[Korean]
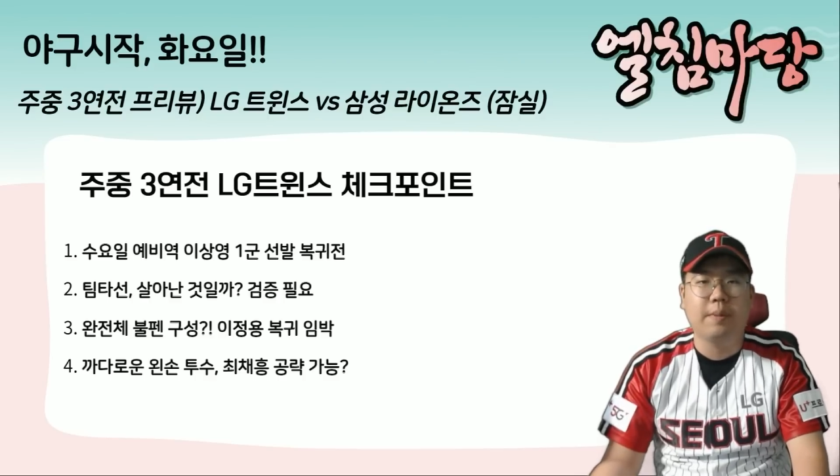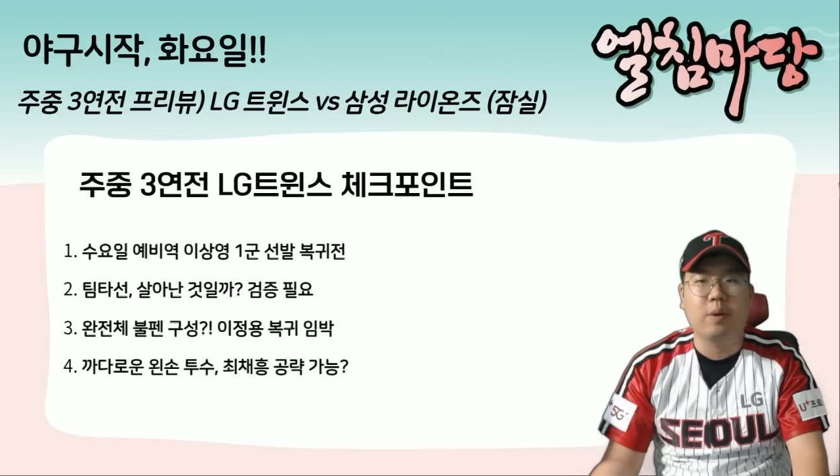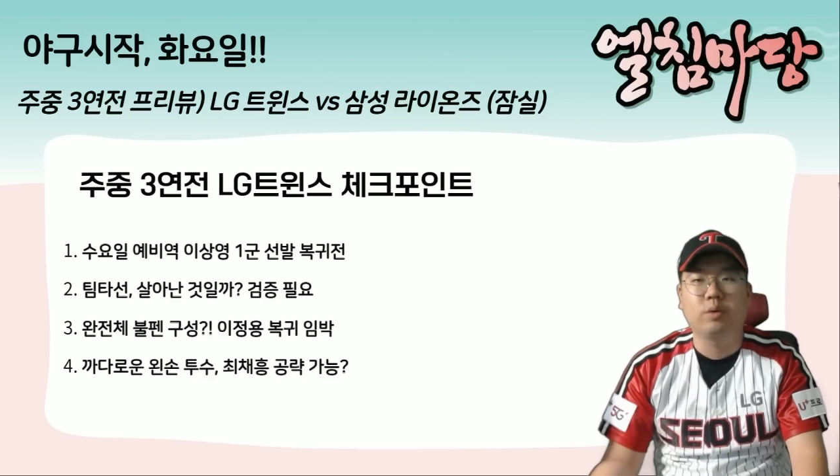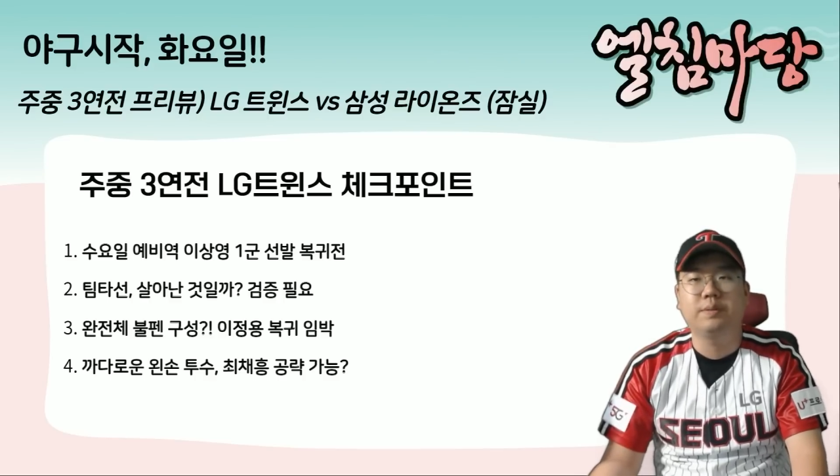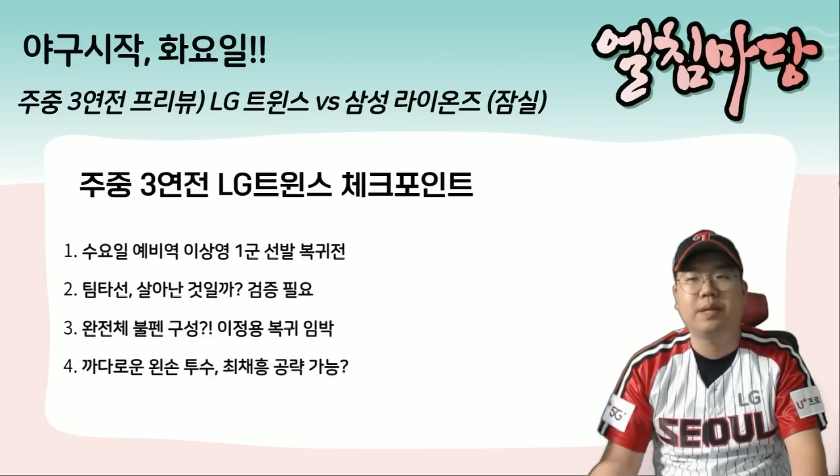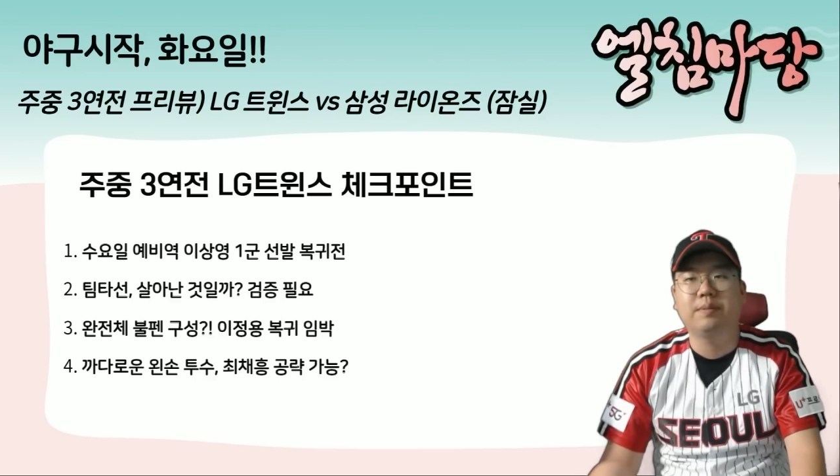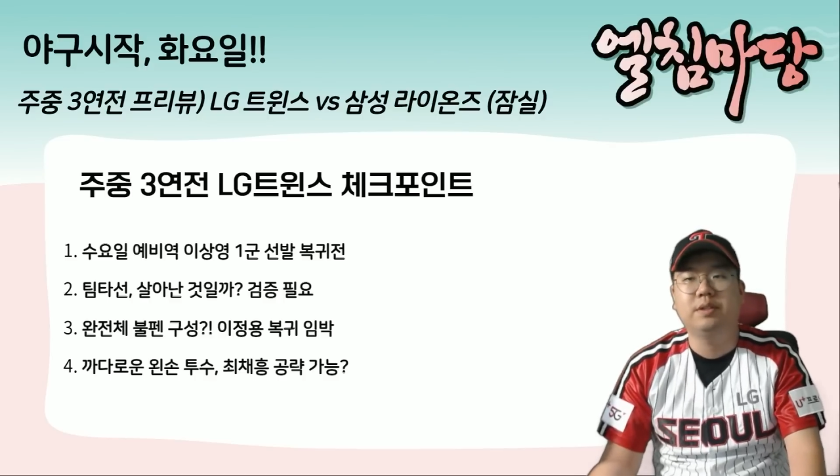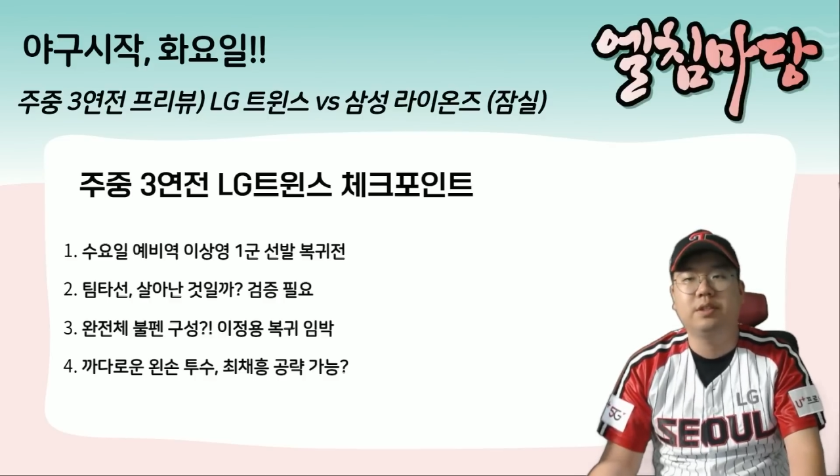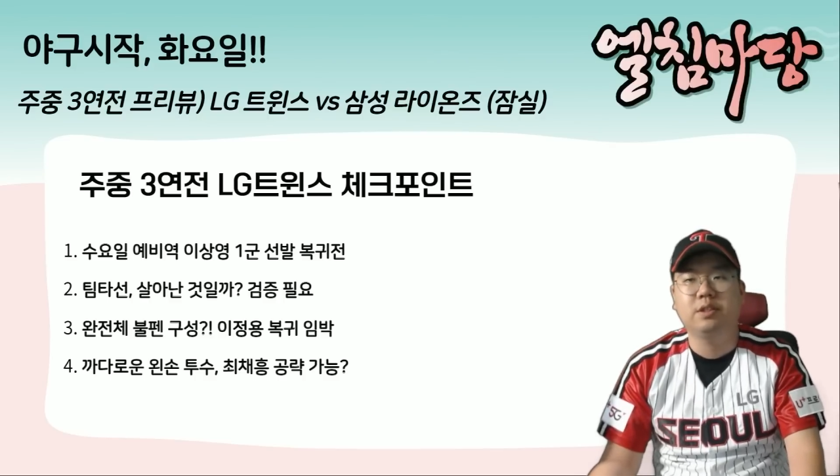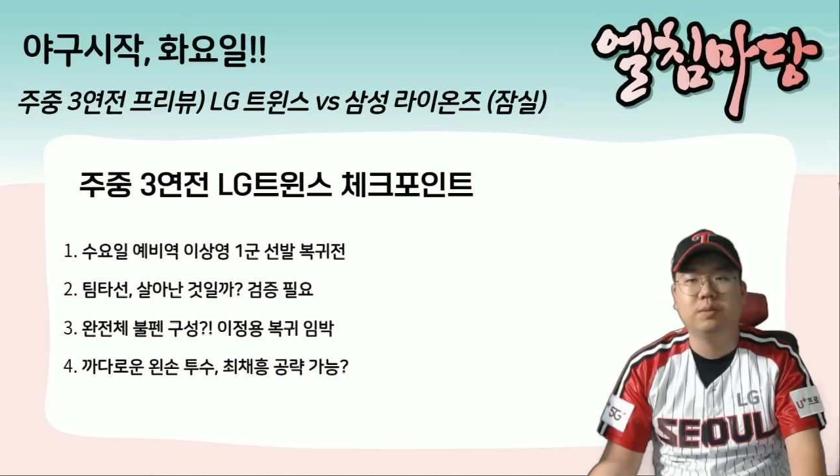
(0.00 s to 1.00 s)

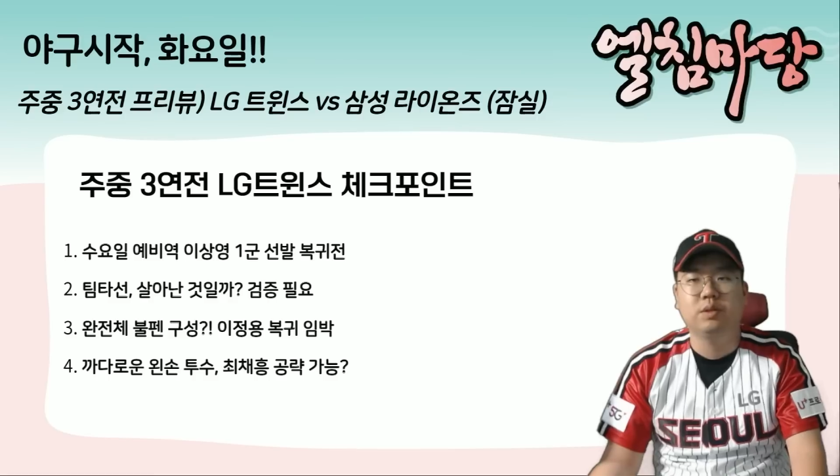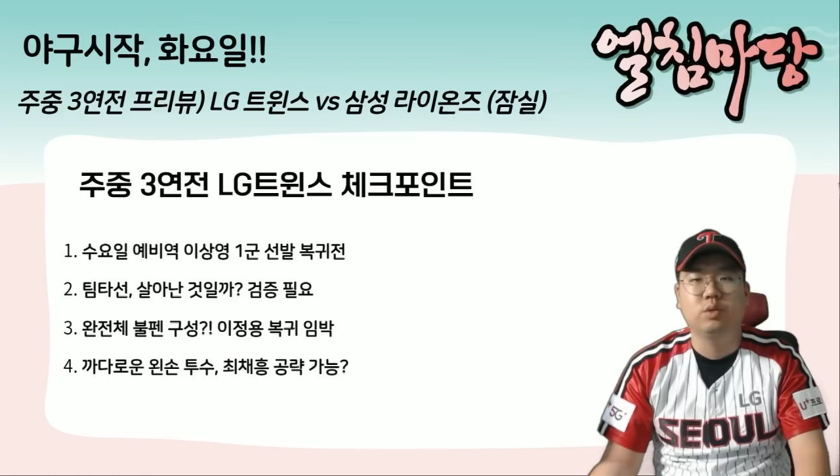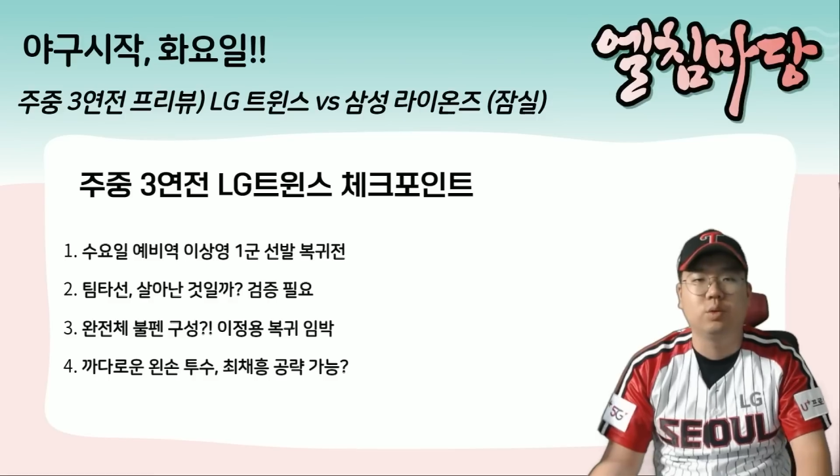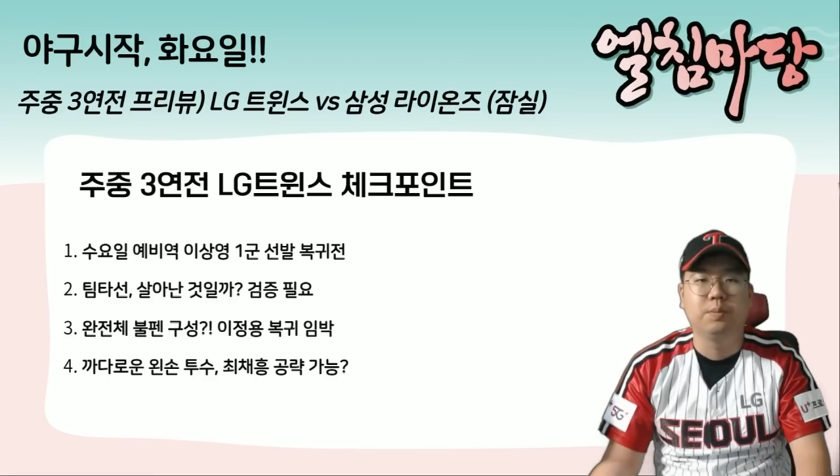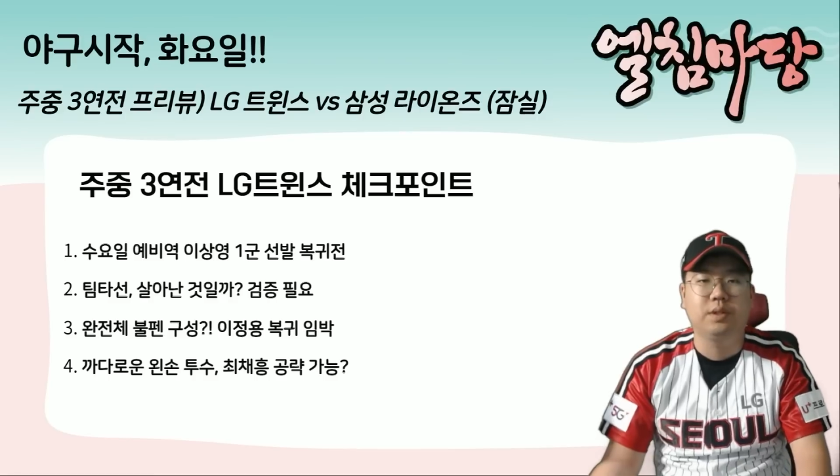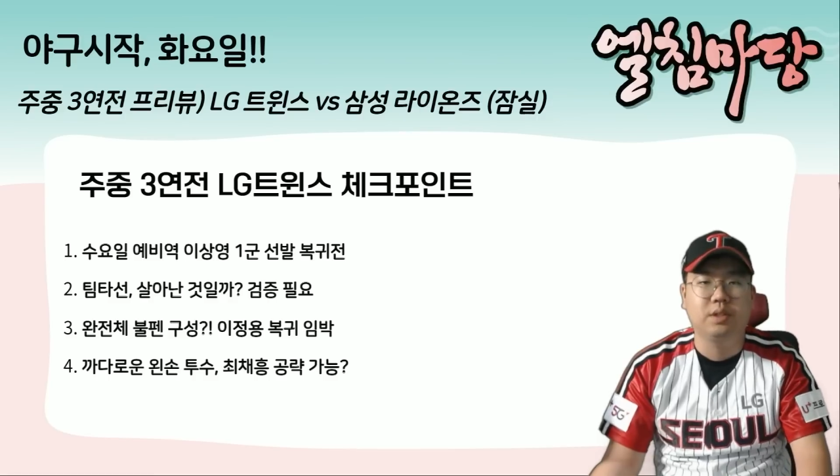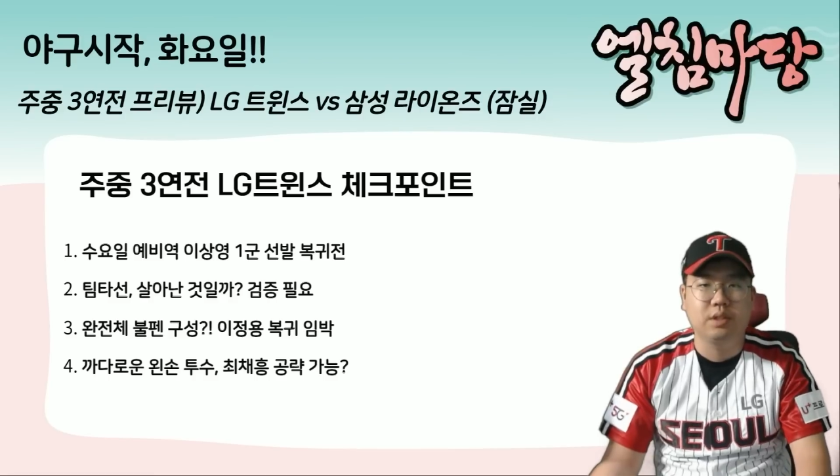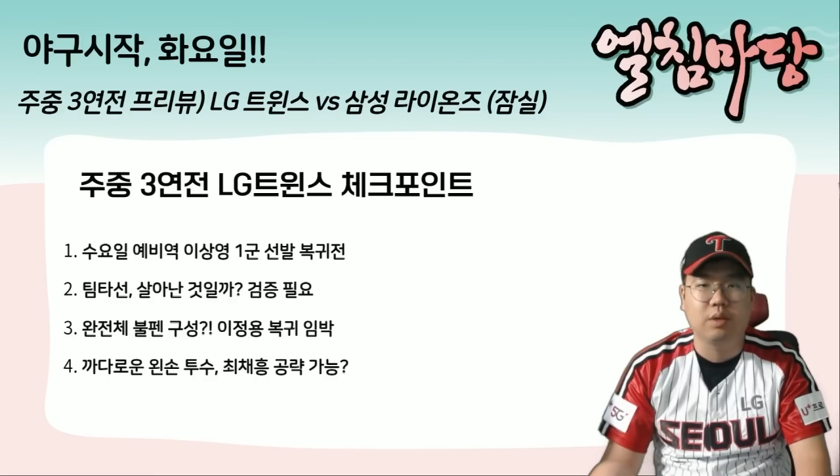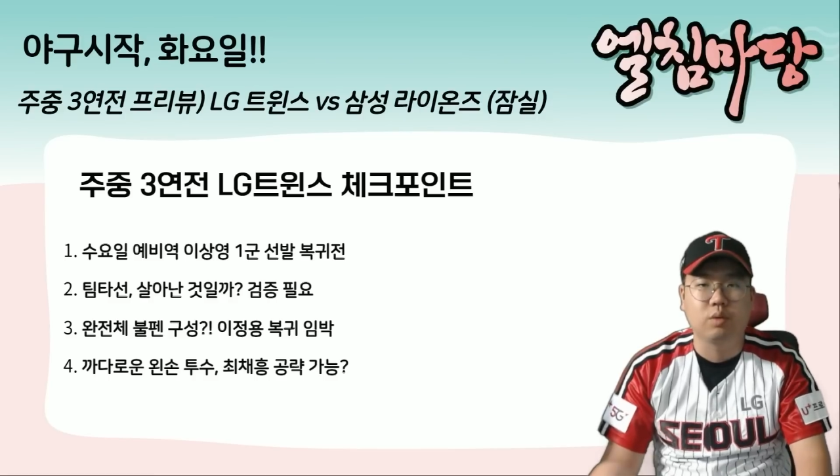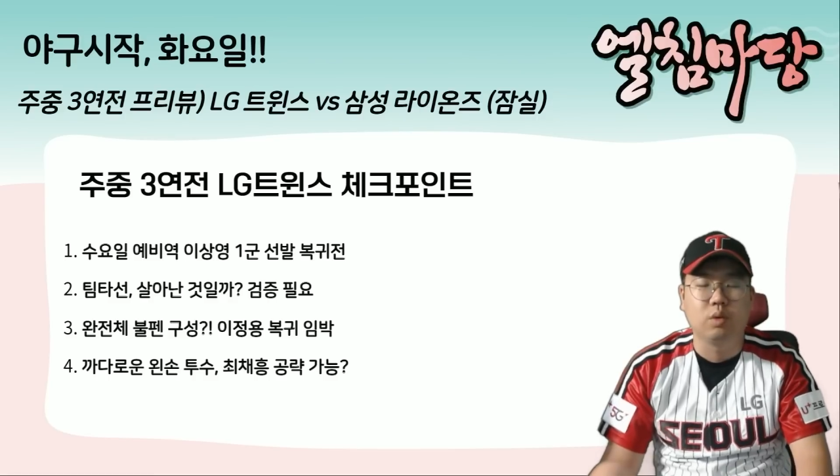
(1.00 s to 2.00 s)
153을 찍으면서 좋은
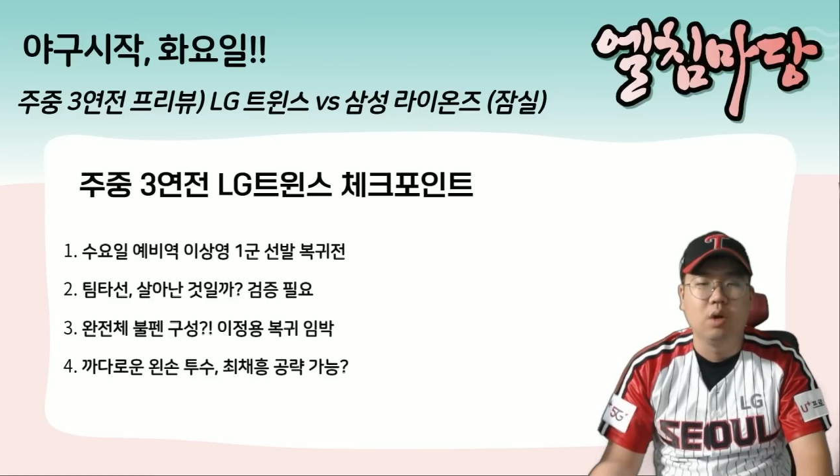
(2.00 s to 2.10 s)
피칭을 했고